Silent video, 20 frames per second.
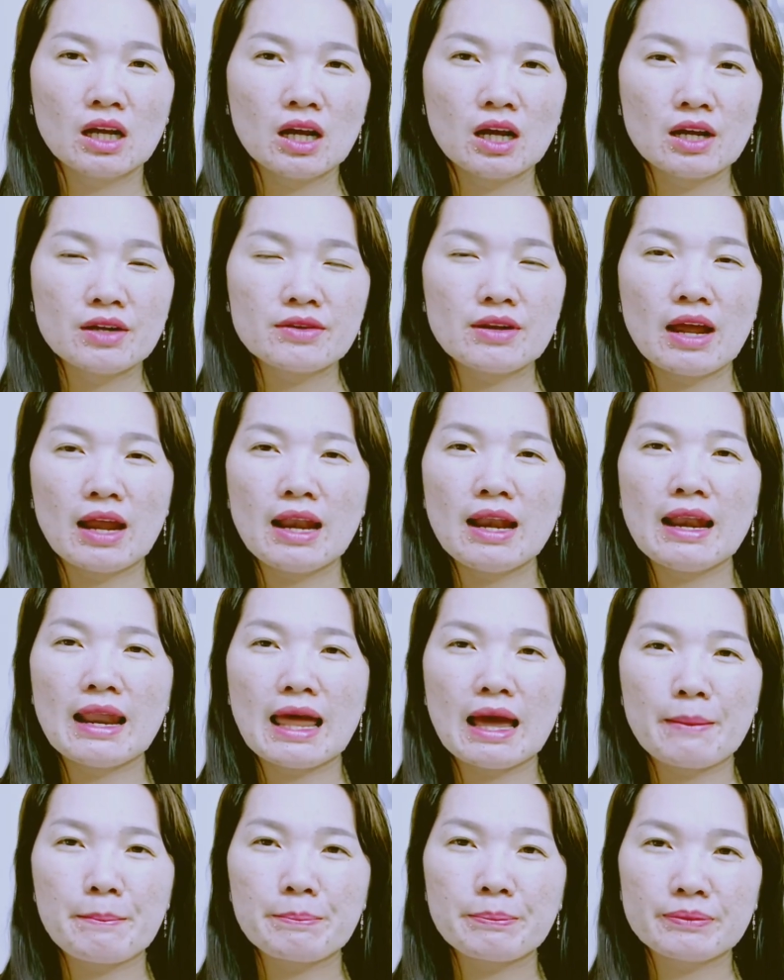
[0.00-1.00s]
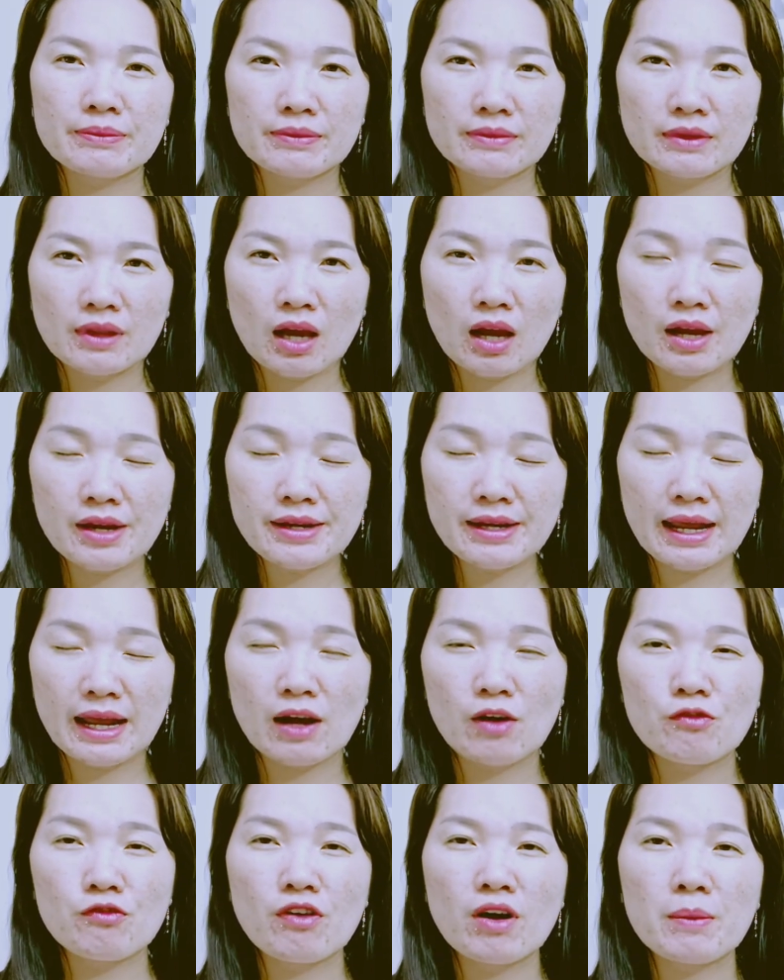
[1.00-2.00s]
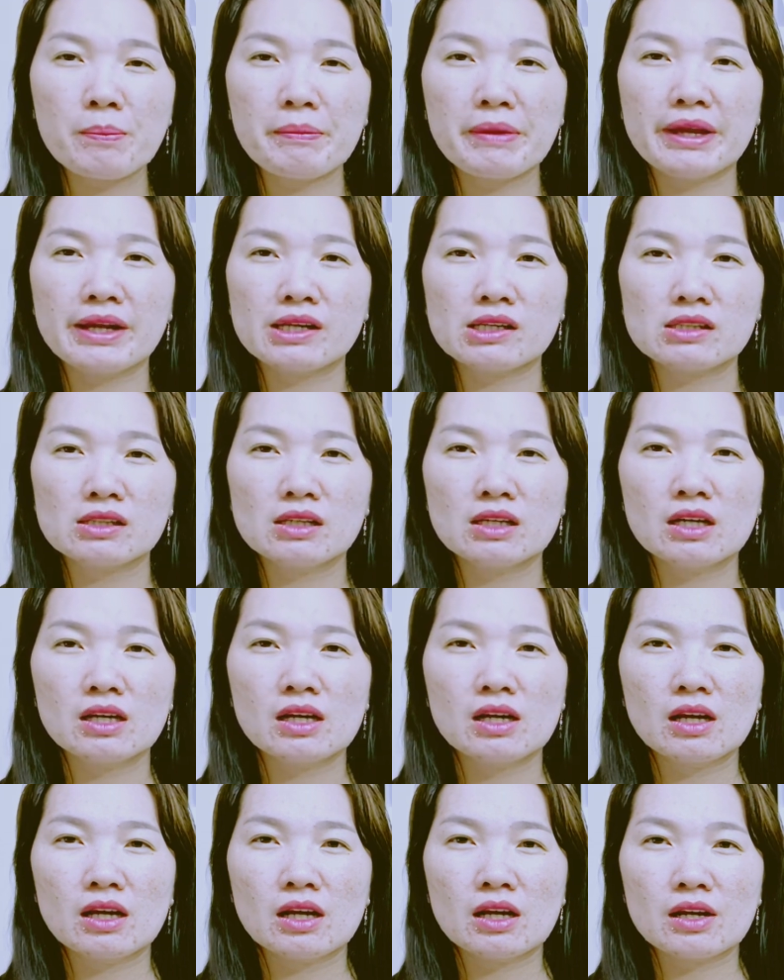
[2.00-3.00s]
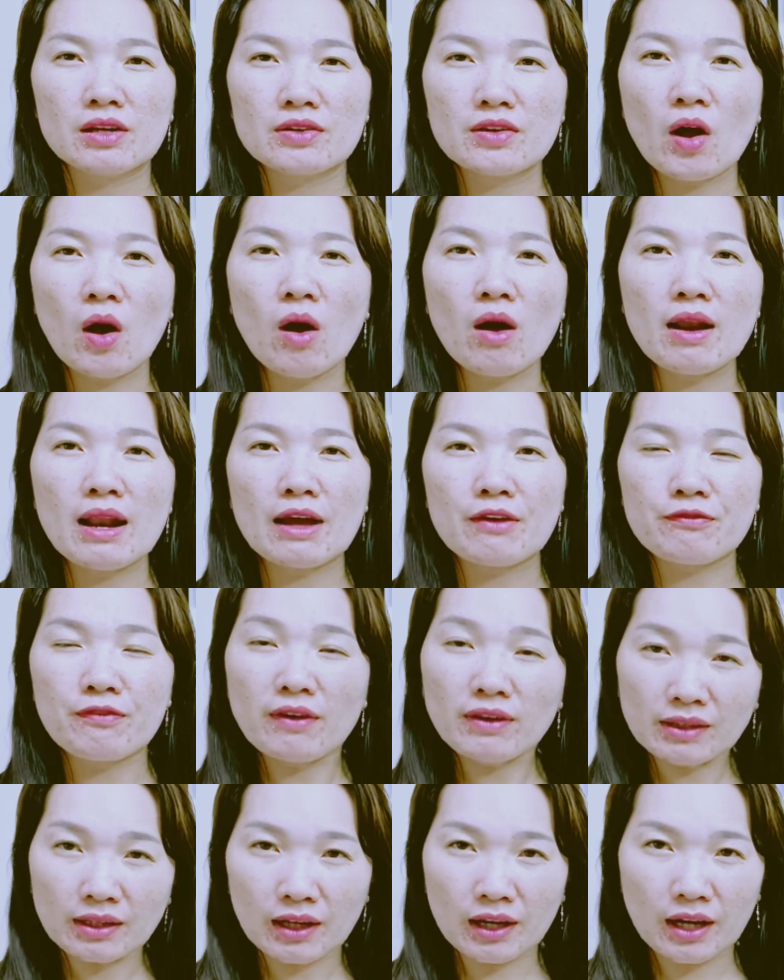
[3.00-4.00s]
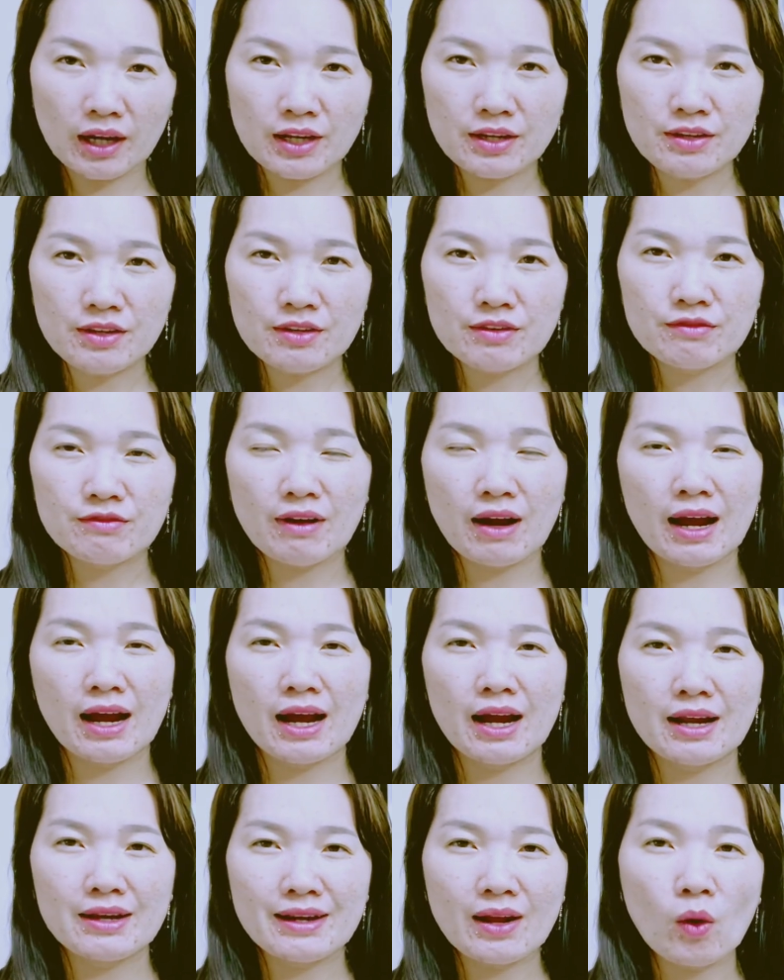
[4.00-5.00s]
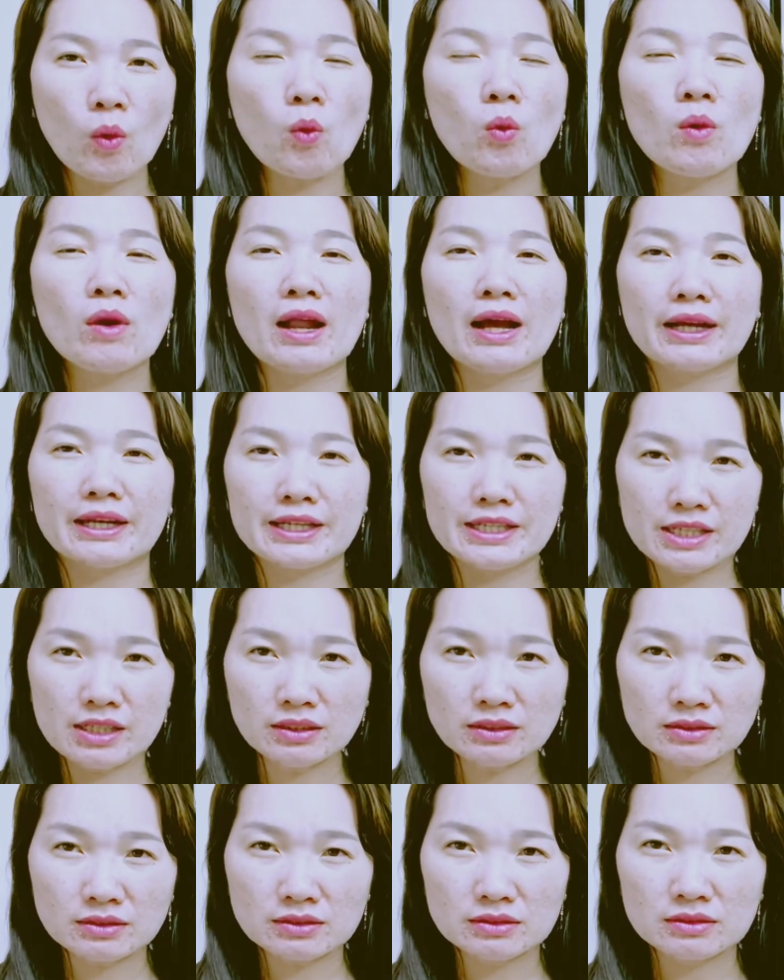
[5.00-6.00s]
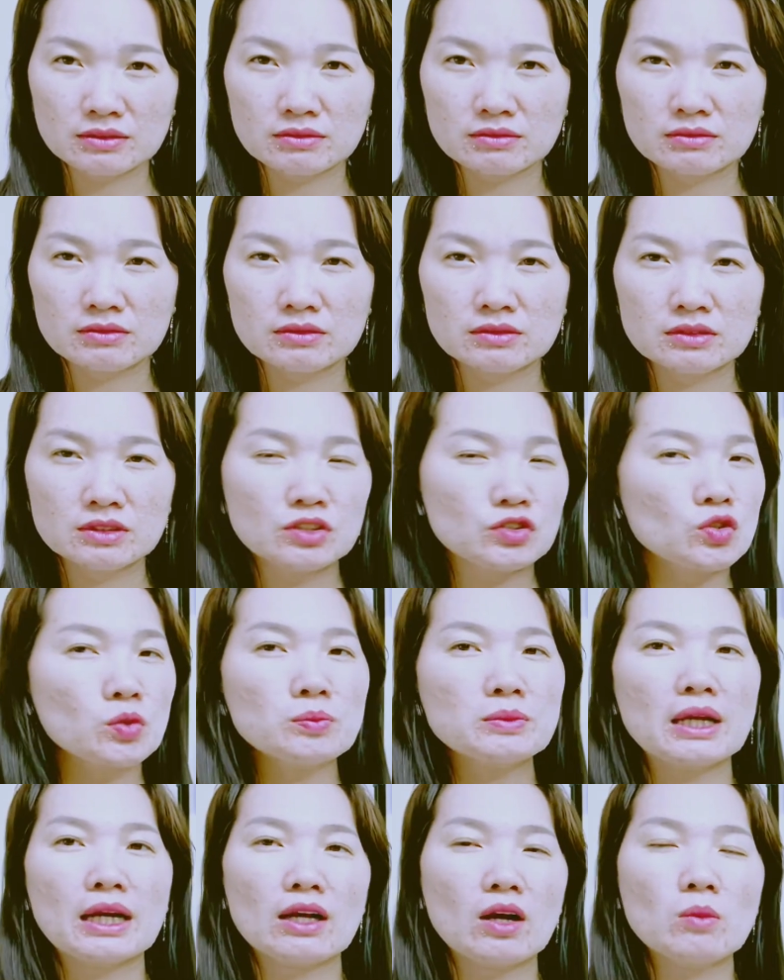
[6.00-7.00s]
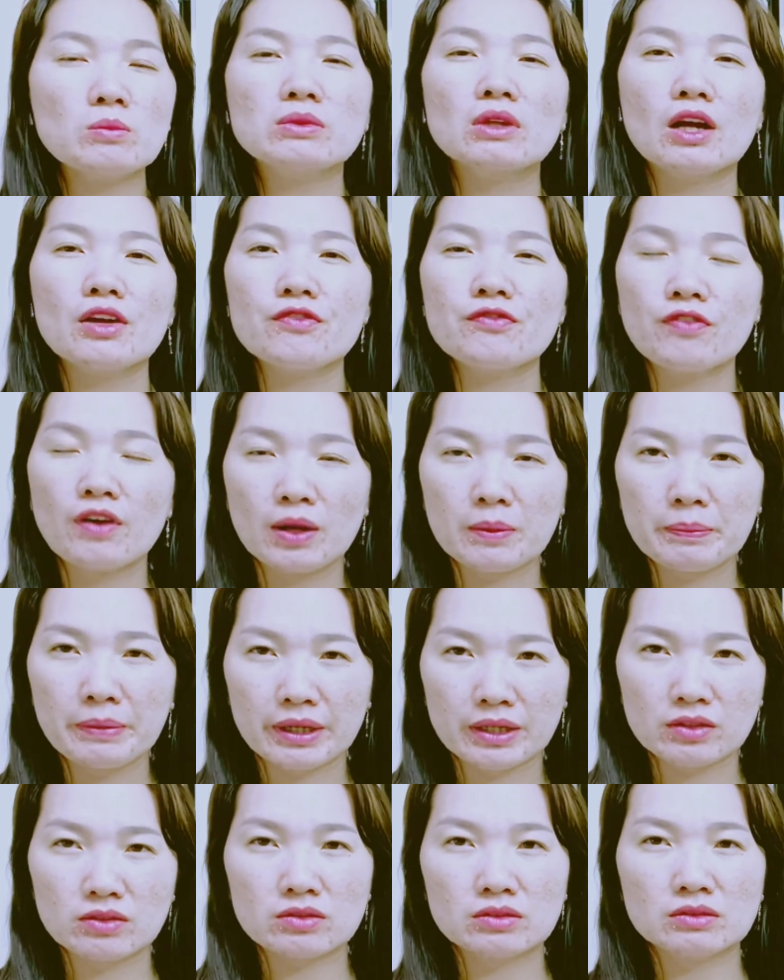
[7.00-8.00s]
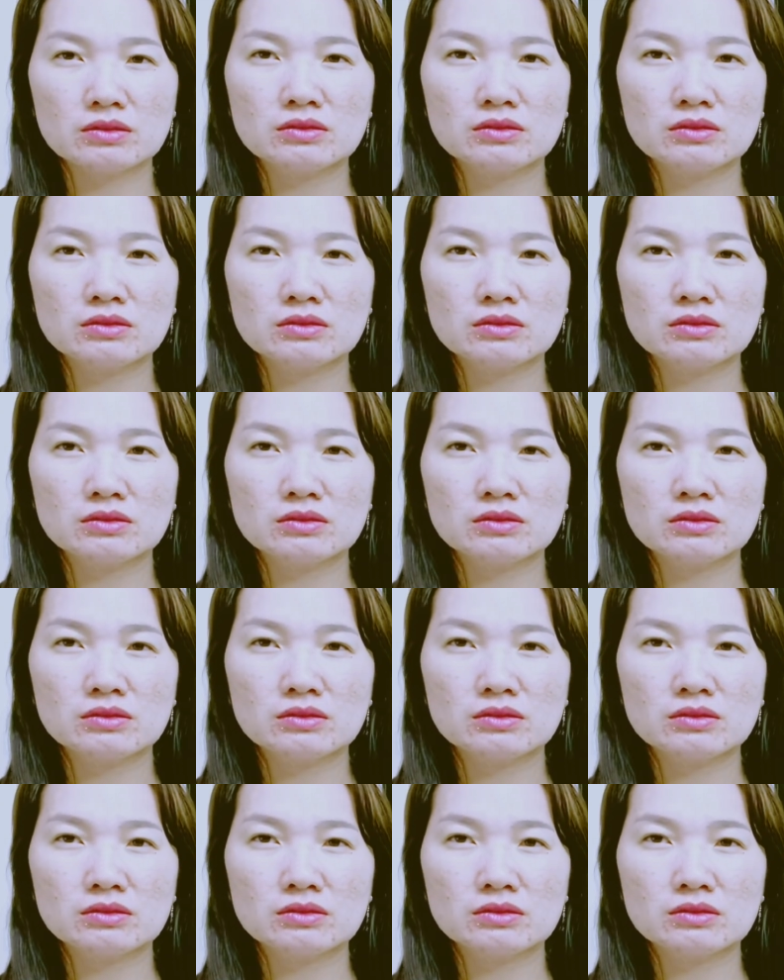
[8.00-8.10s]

để làm thế nào phân biệt đó là phấn khởi và đâu là ký ức nhưng chúng ta không thể phân biệt được